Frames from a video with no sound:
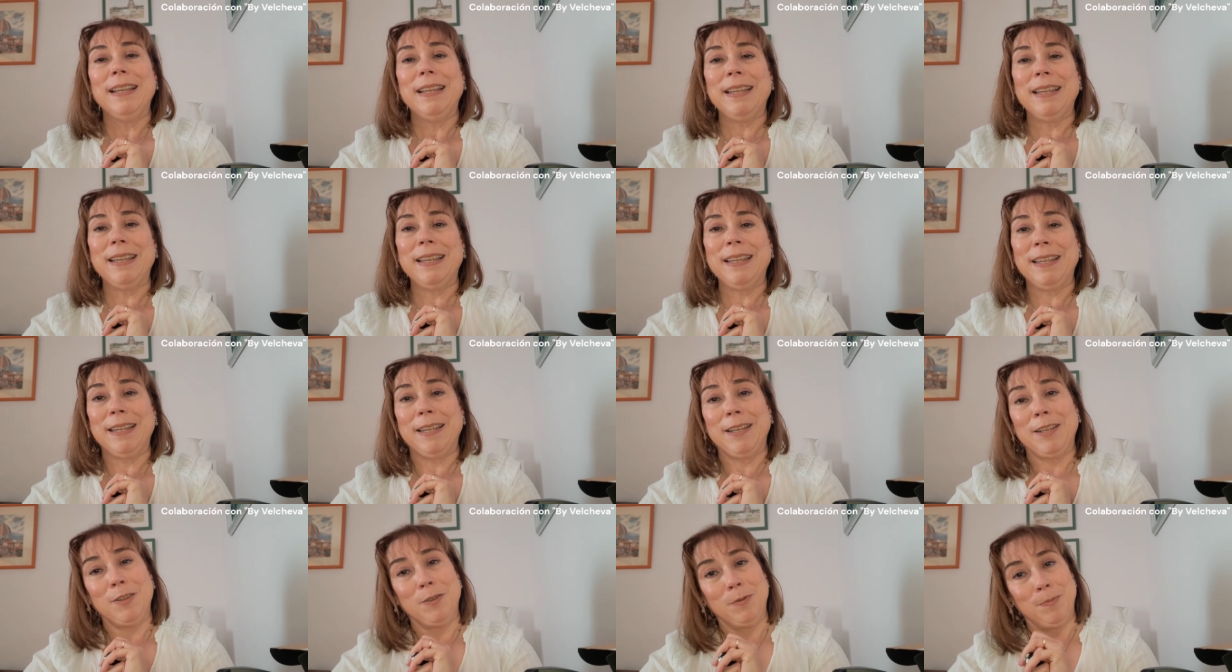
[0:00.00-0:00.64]

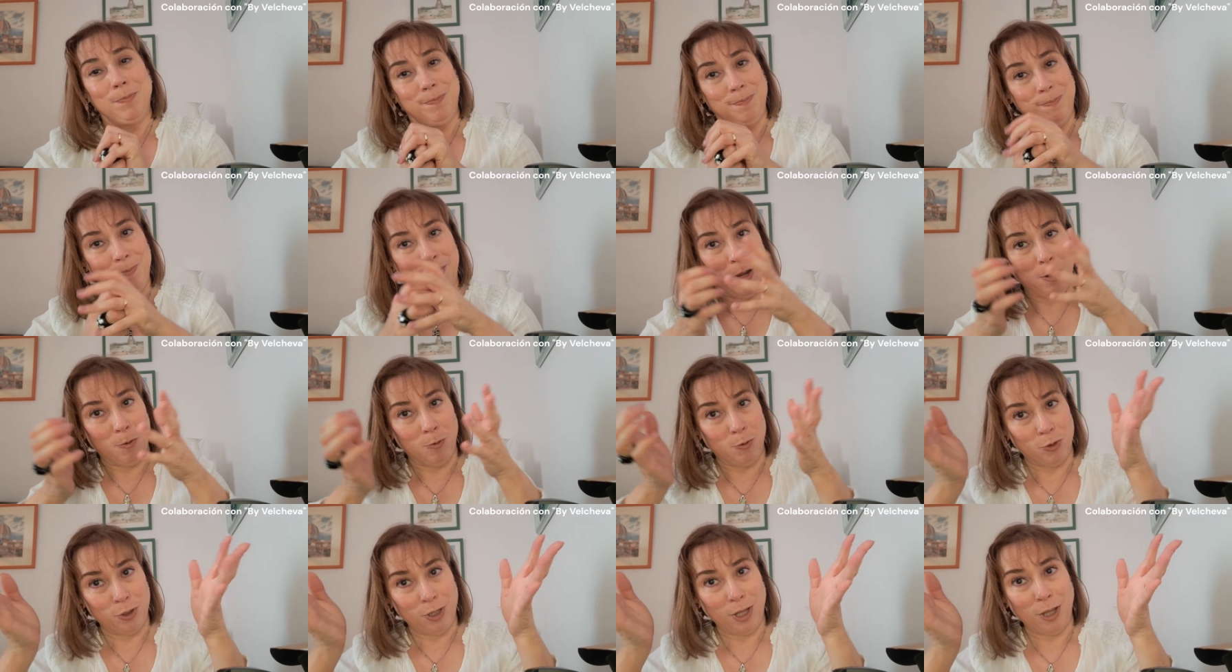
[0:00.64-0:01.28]
eh, me ha
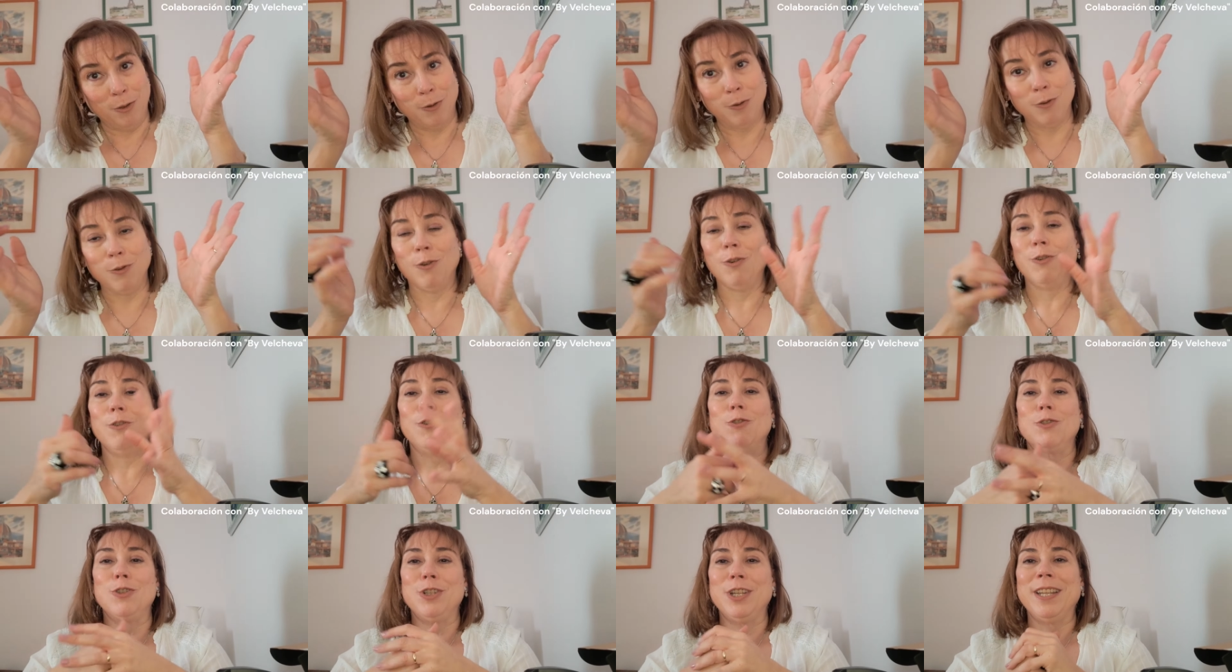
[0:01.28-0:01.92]
gustado, no,
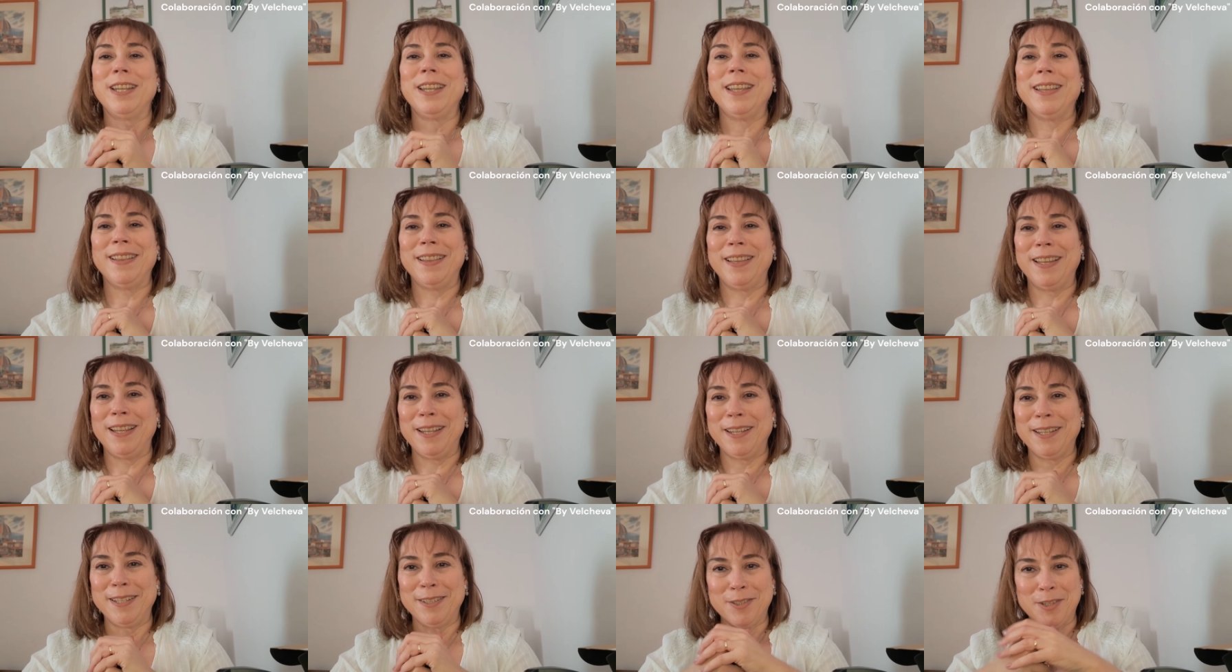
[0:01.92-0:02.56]
lo
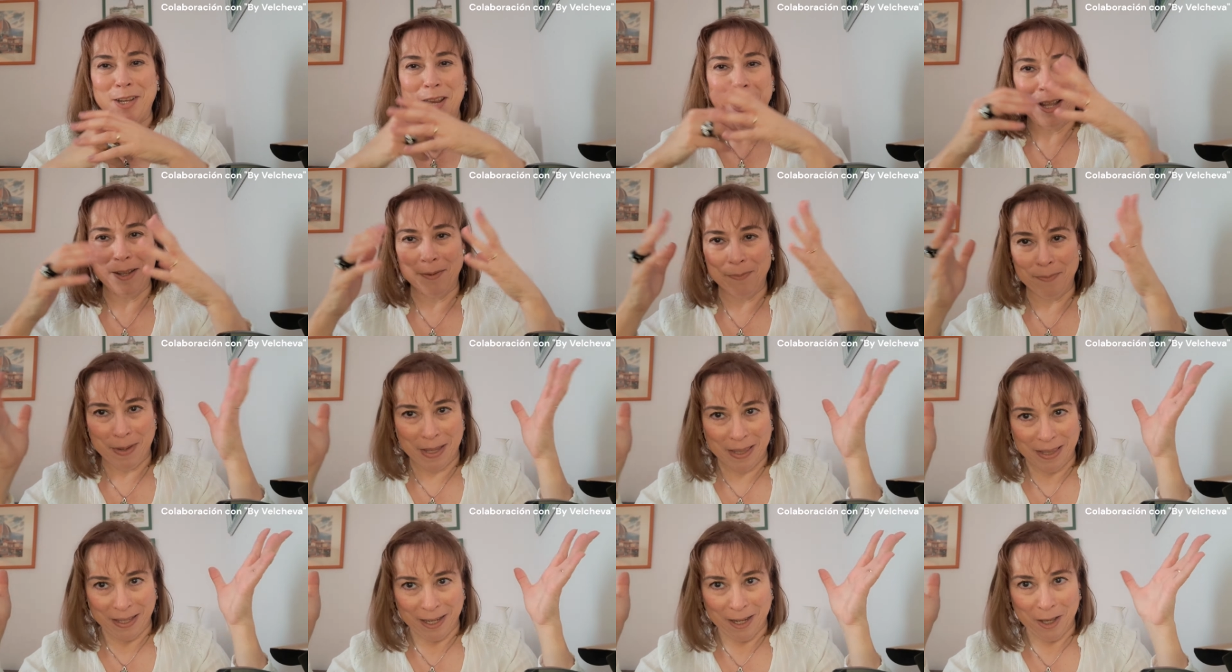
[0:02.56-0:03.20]
siguiente, o sea,
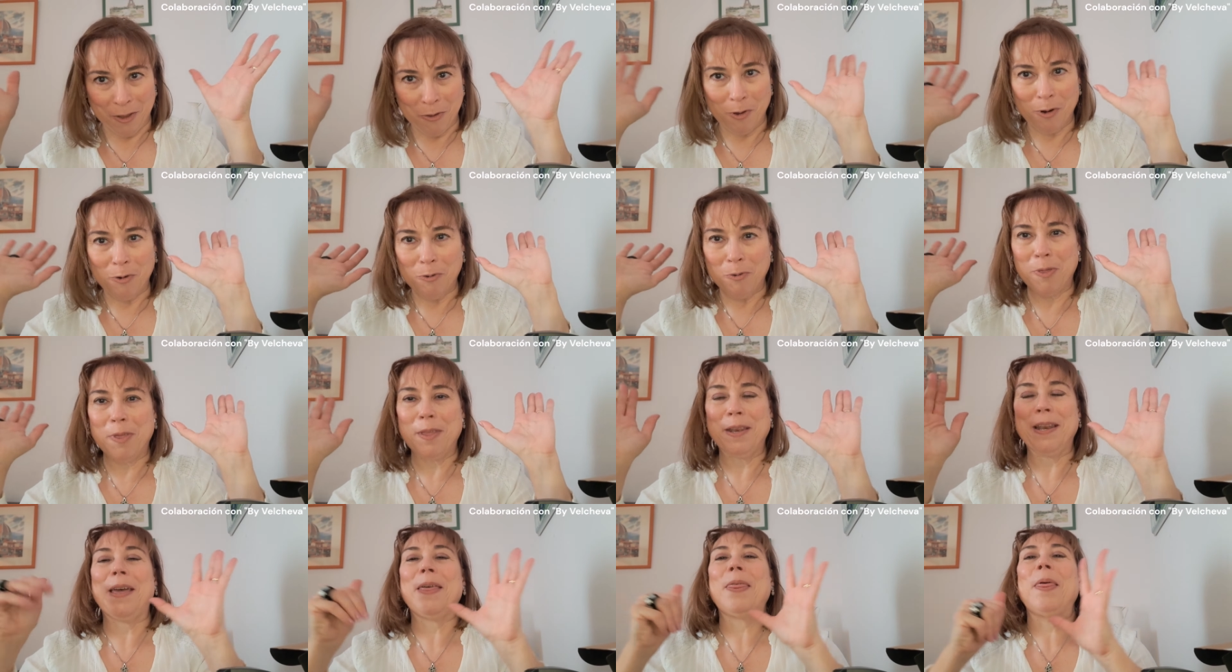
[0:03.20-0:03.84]
me ha dejado
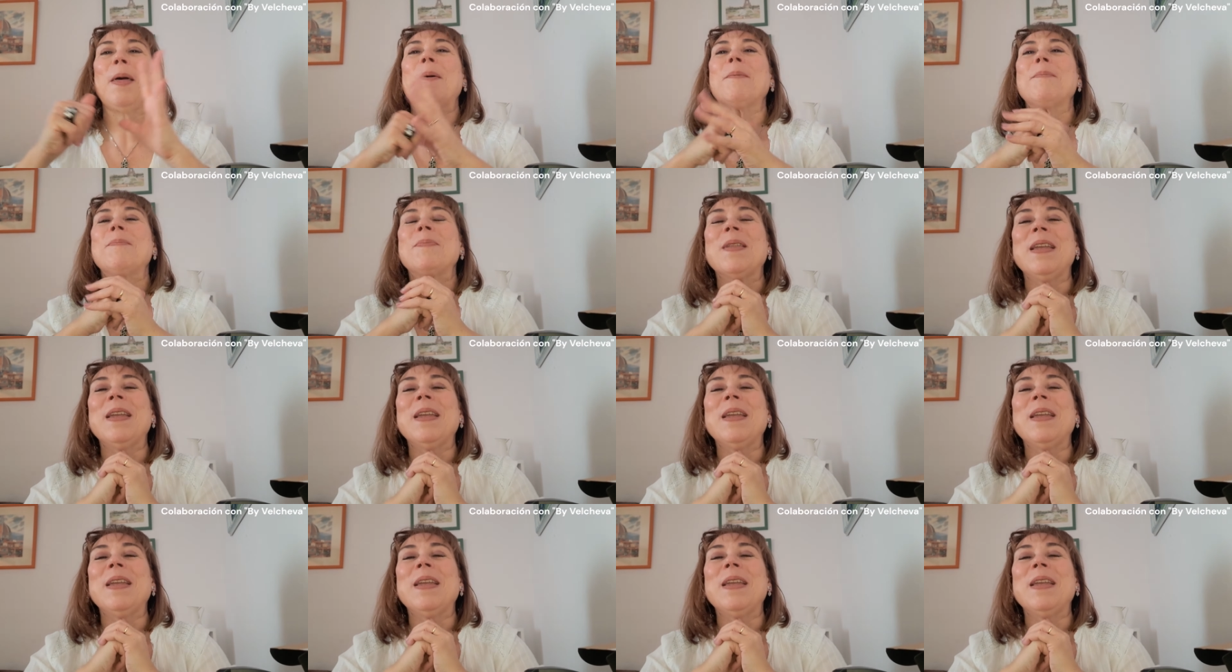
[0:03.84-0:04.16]
alucinada.